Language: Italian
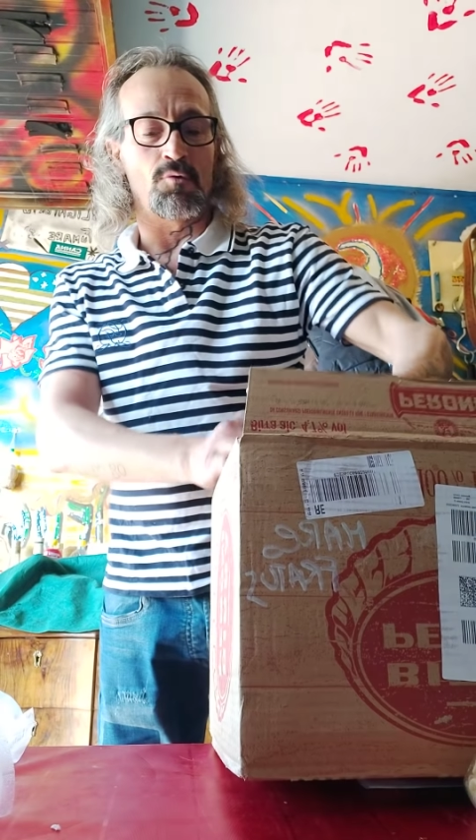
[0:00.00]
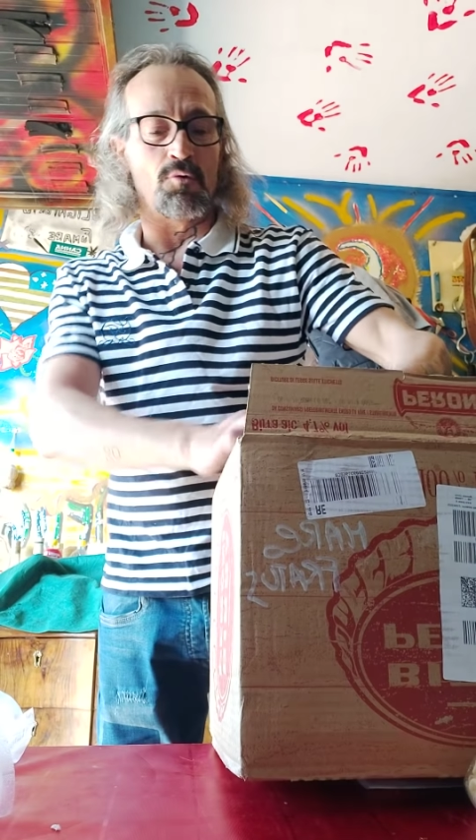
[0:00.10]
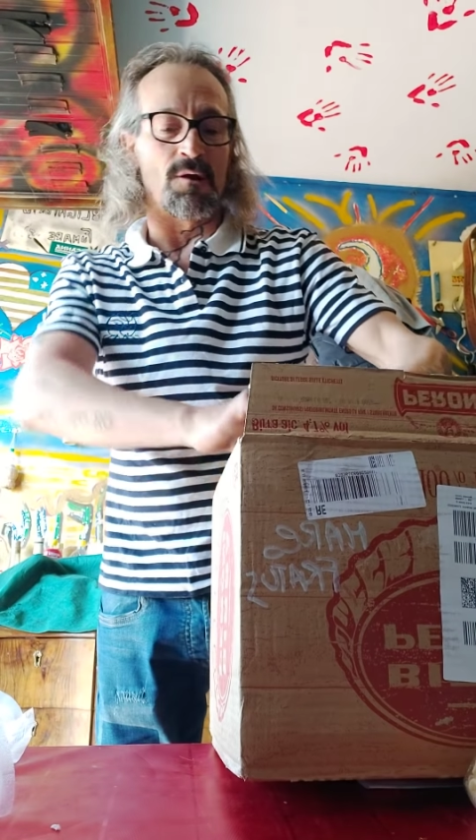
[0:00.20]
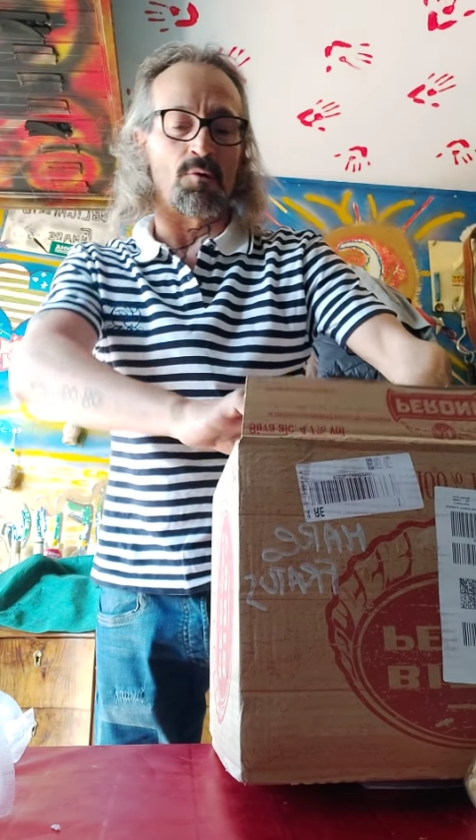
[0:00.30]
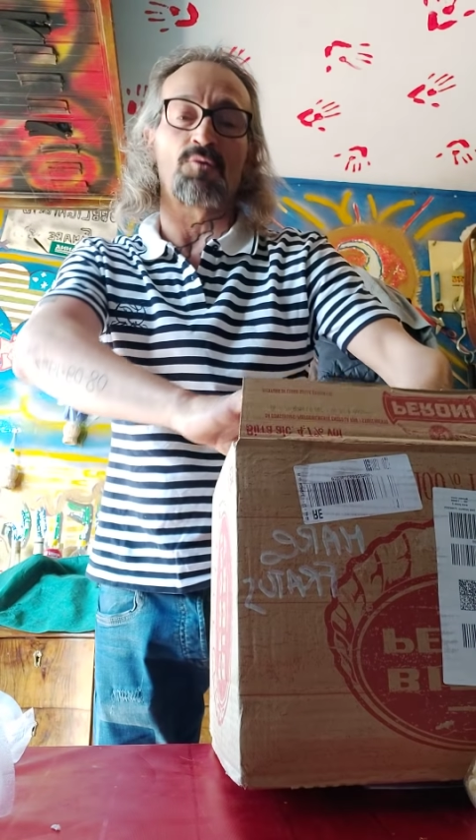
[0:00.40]

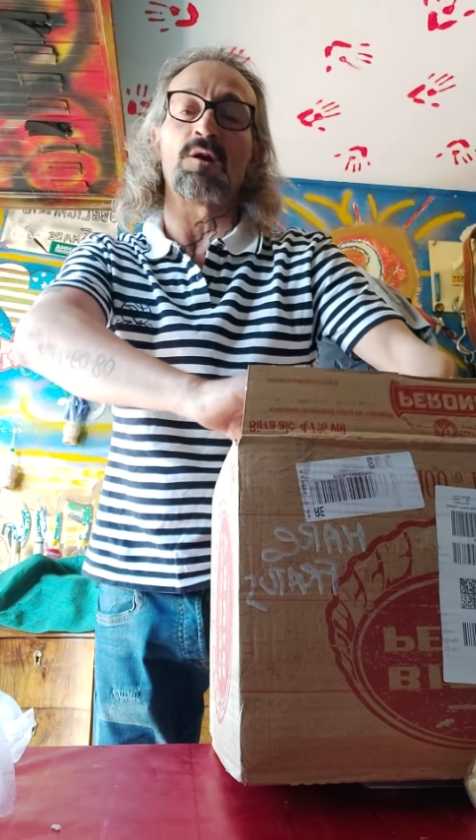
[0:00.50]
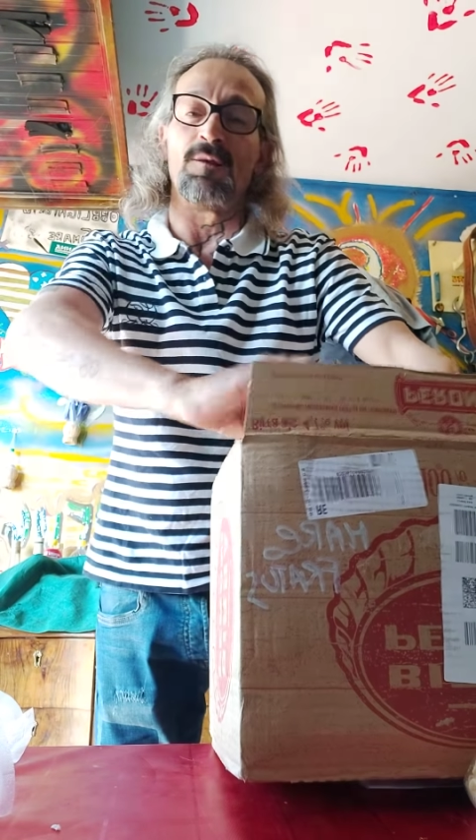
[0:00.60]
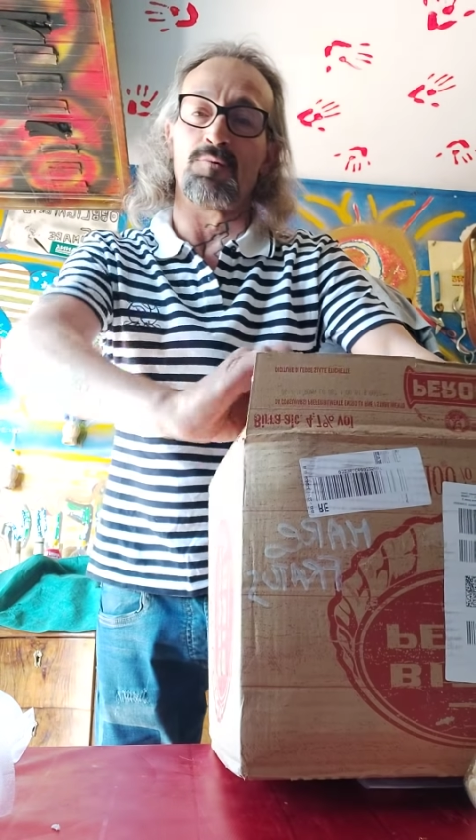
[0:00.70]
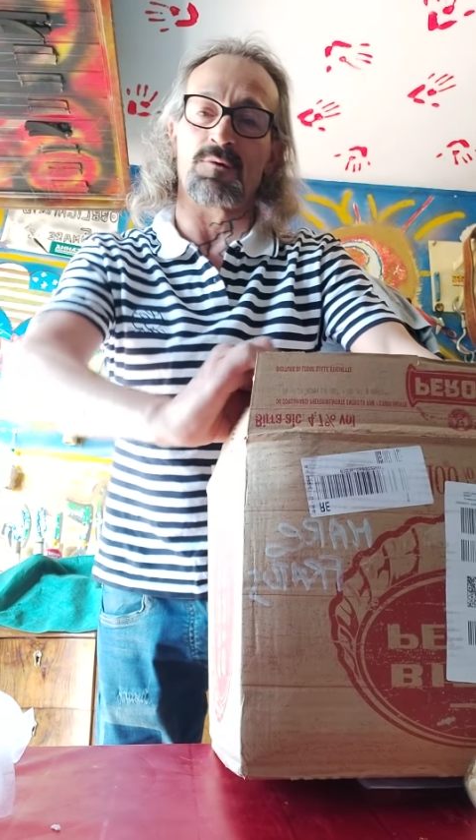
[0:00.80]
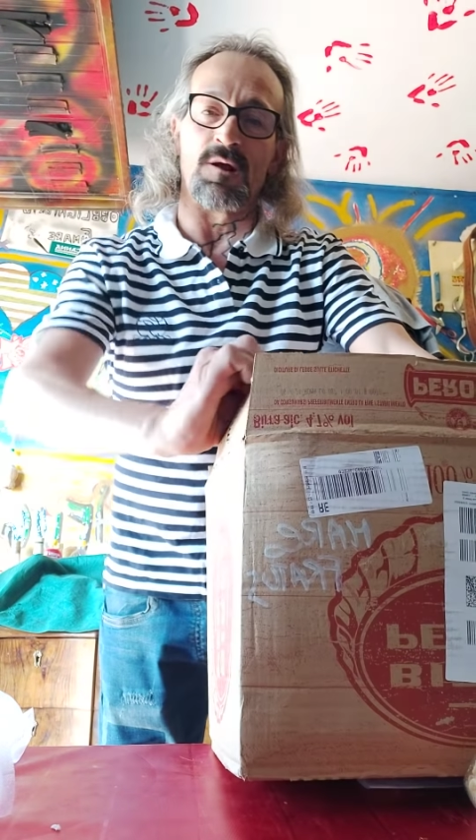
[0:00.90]
tutte così
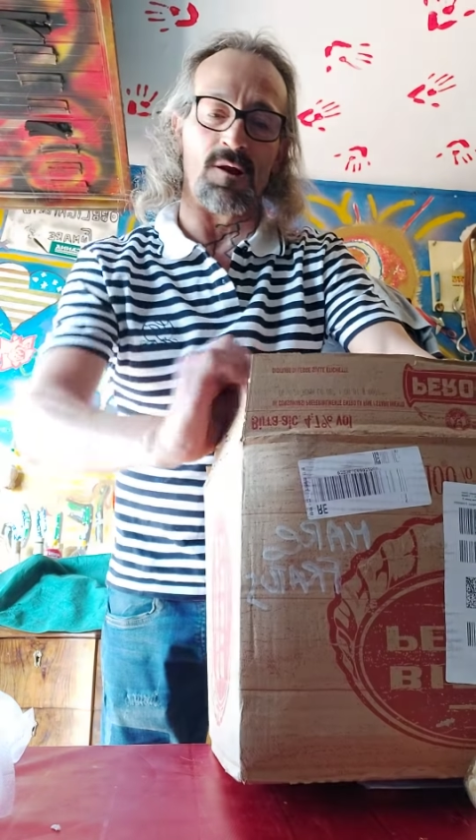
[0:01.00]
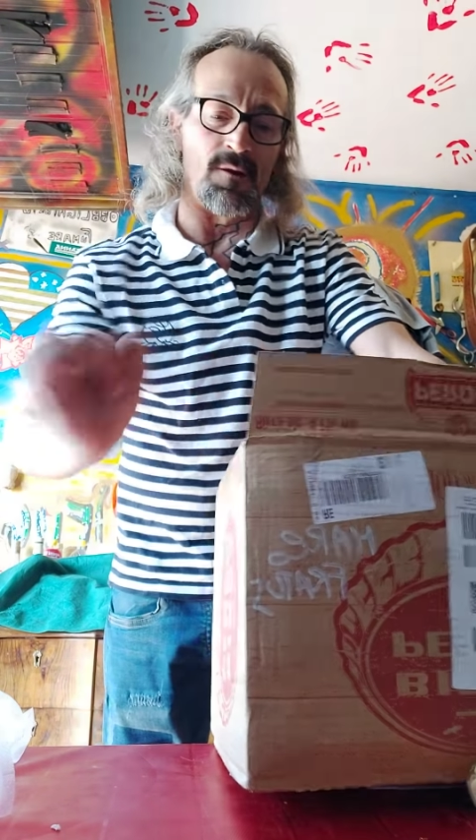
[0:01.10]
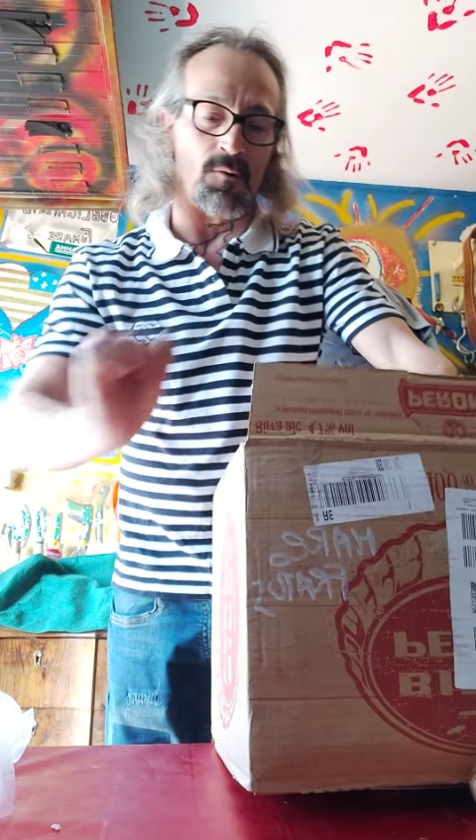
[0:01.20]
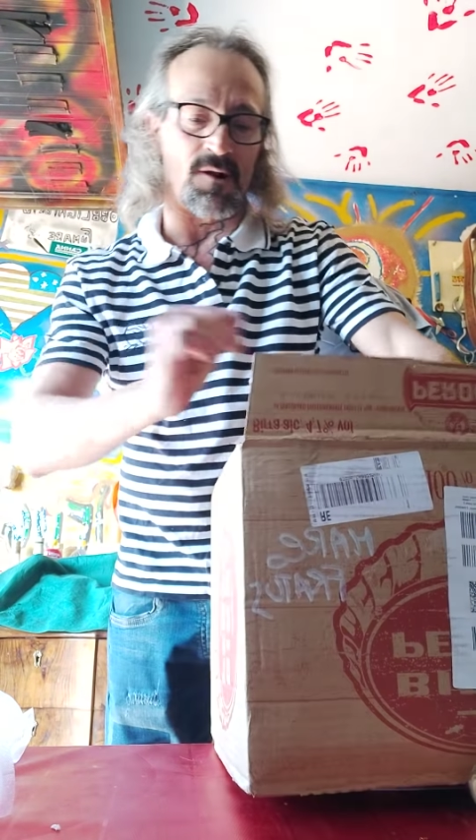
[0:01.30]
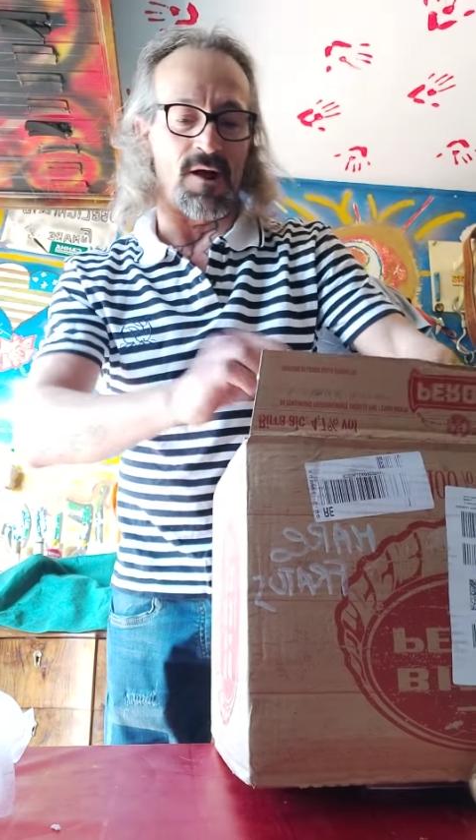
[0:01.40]
le
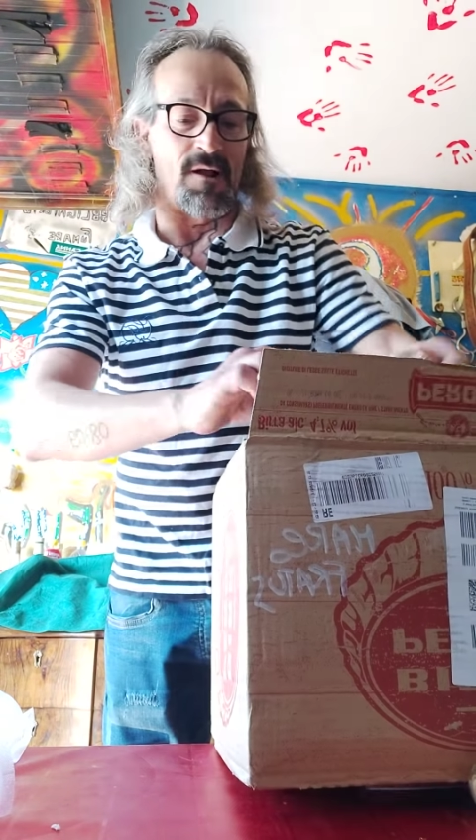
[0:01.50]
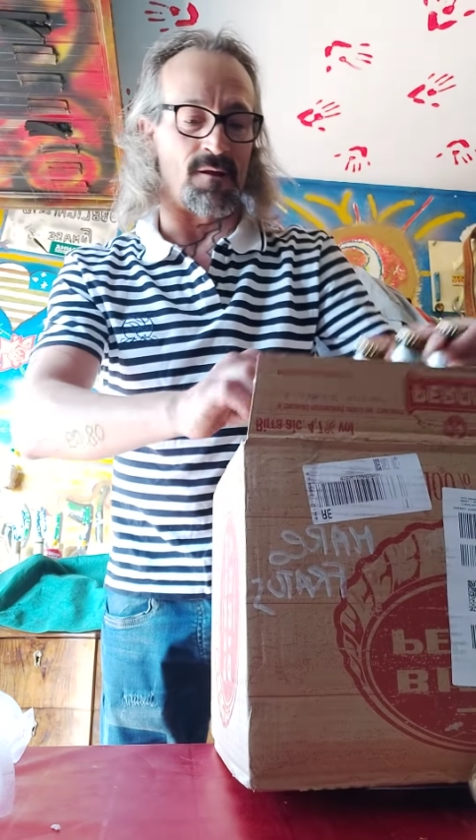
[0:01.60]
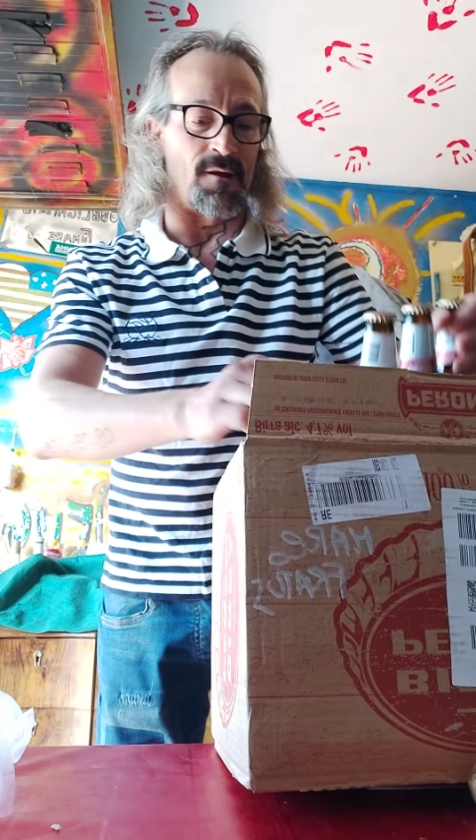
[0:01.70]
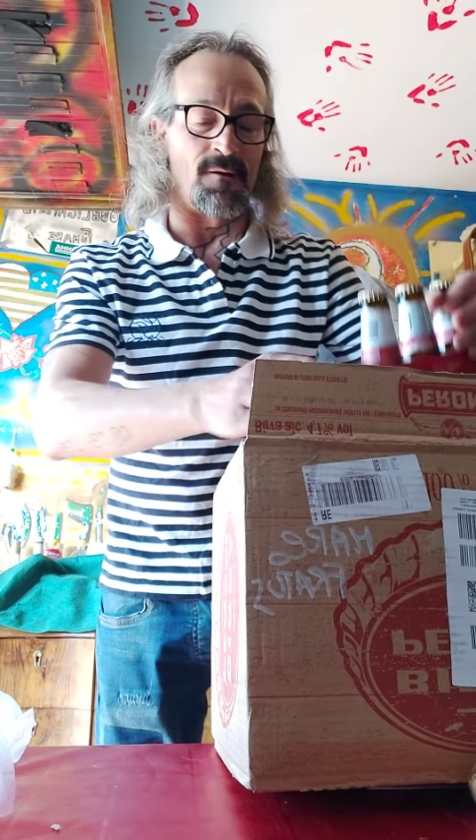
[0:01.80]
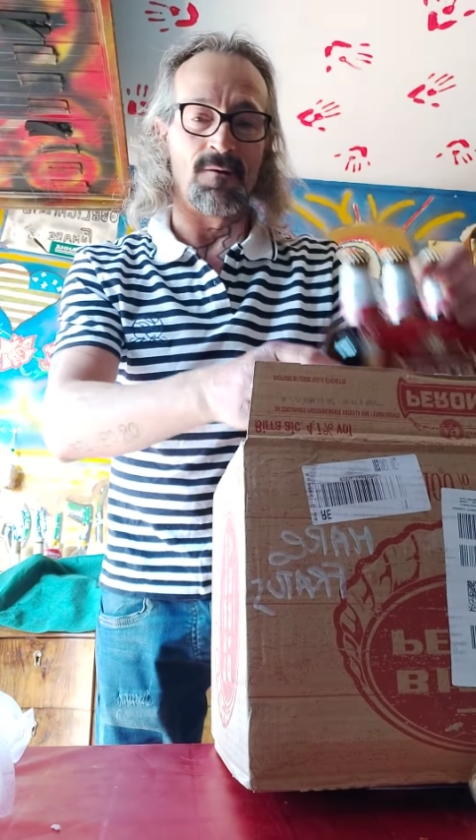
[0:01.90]
bottiglie,
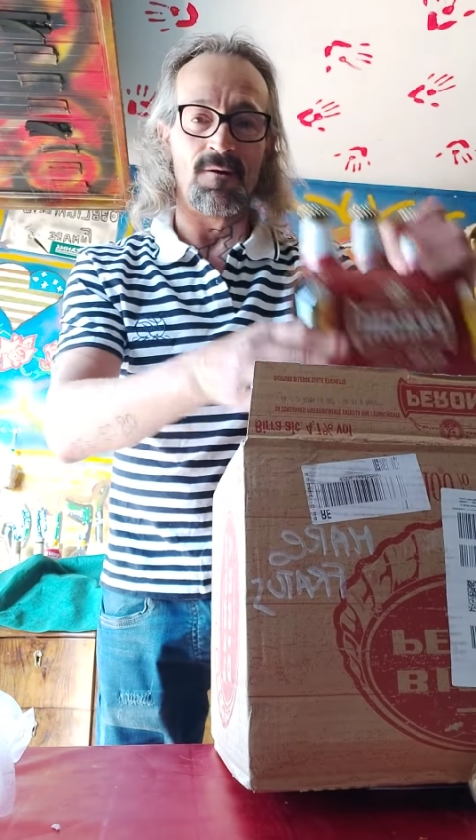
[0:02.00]
guardate.